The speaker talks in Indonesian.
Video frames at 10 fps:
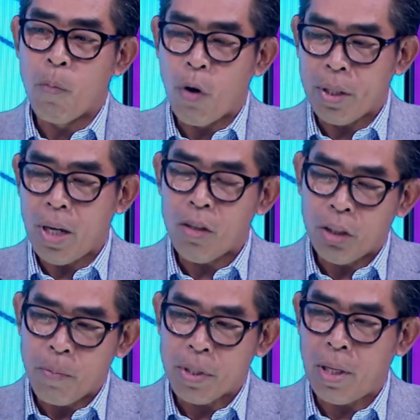
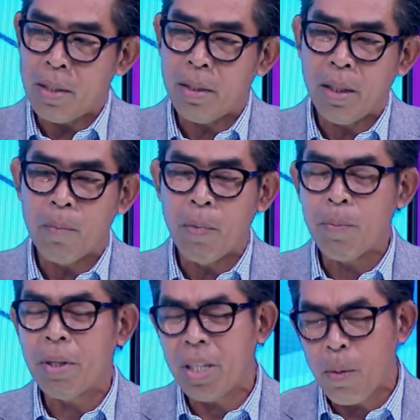modal investasi yang
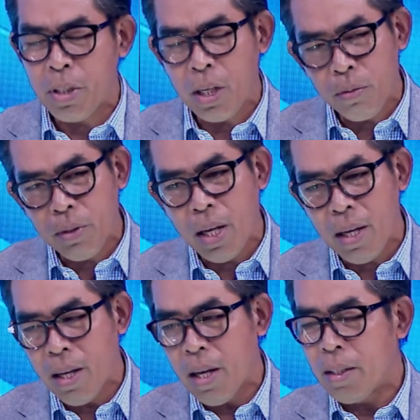memang tidak bisa
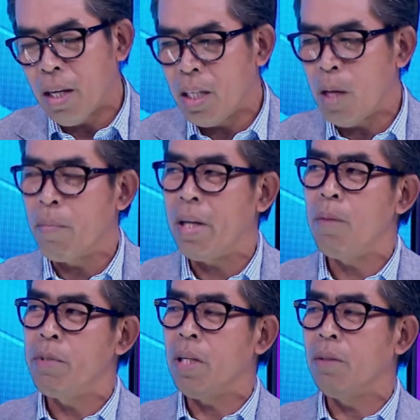ditunda dan yang
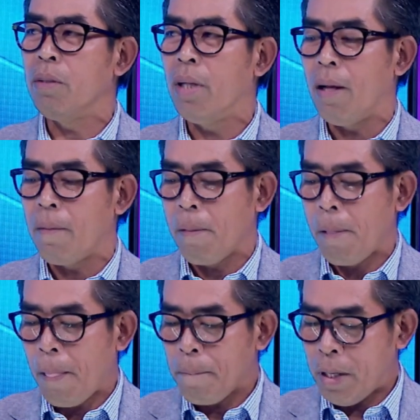mana yang bisa ditunda.
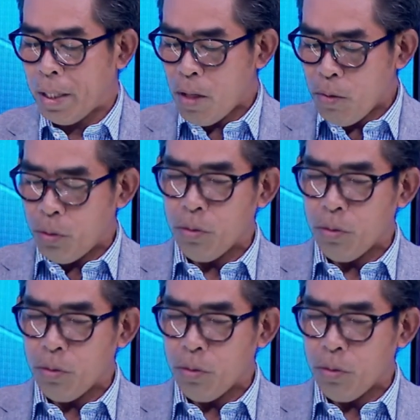Maka